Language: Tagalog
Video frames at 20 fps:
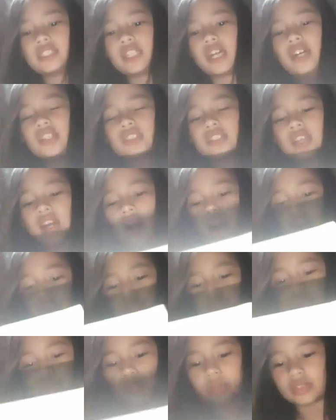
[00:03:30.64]
Shout
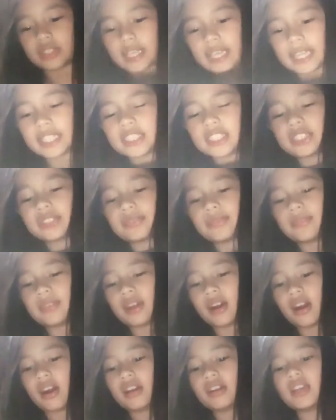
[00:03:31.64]
out to Kate's
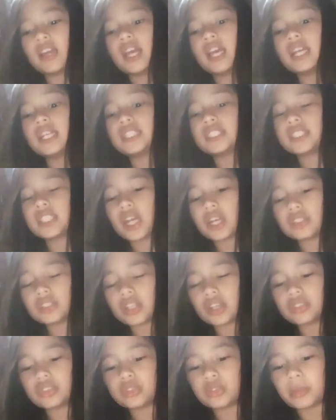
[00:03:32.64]
Vlog. Shout
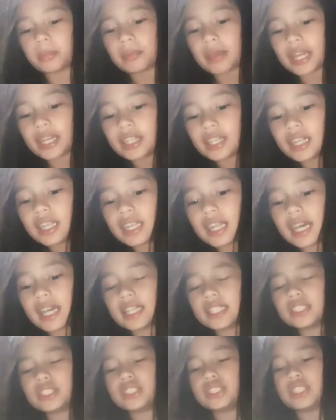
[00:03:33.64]
out to
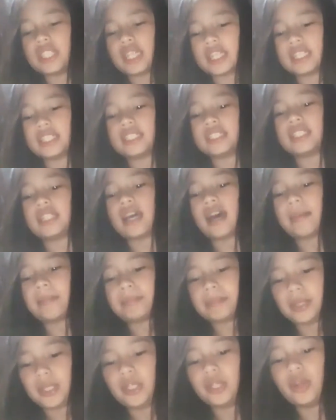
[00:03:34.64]
Marilyn Jen
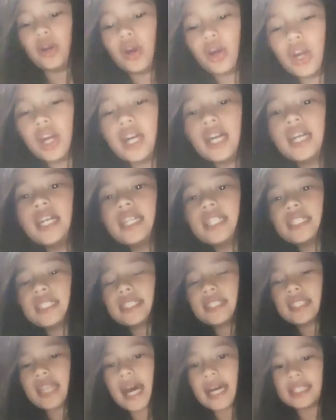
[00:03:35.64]
Apino.
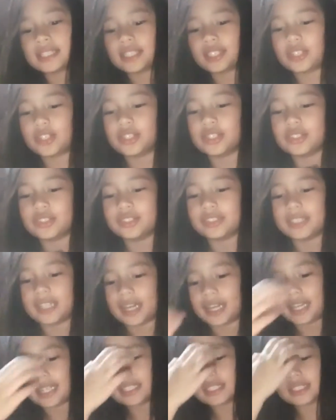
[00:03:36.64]
Ate ko yun,
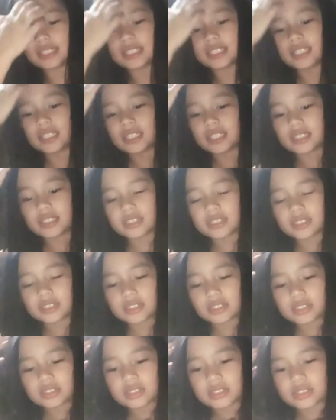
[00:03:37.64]
guys.
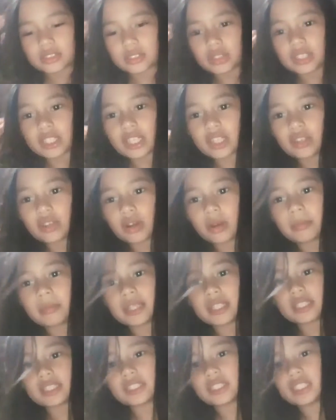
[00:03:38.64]
So,
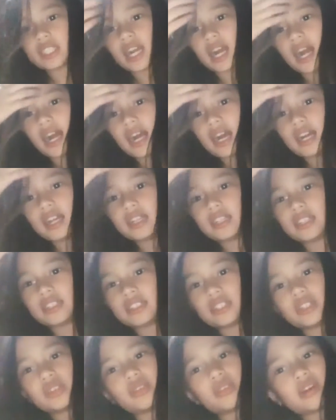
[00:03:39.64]
nag-comment siya.
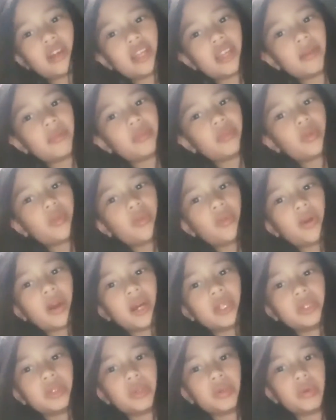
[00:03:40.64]
Hindi ko alam kung
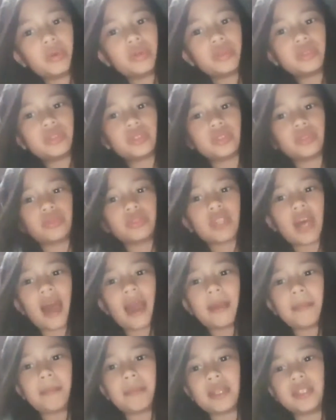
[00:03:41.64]
ano. So,
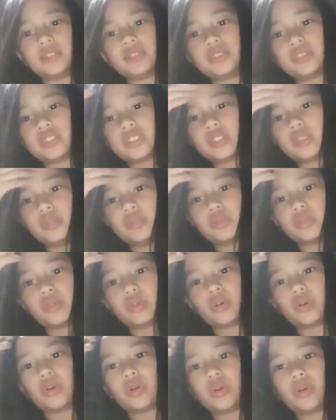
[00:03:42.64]
sa iPad yun
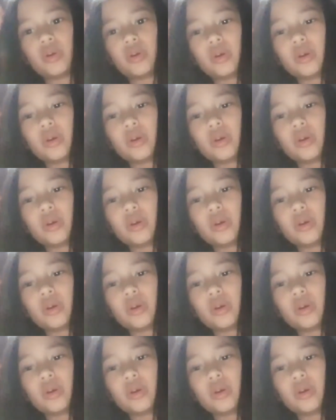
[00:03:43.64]
siguro.